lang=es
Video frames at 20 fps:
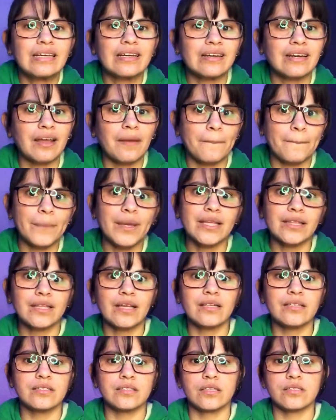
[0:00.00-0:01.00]

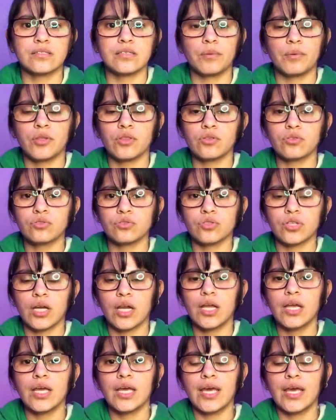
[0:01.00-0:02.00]
respeta el distanciamiento
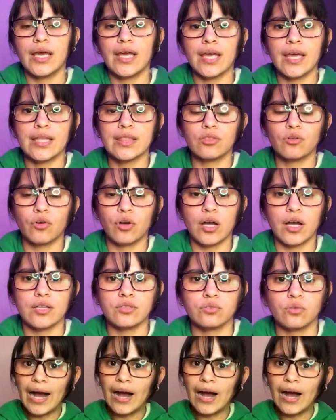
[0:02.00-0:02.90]
social en estos casos.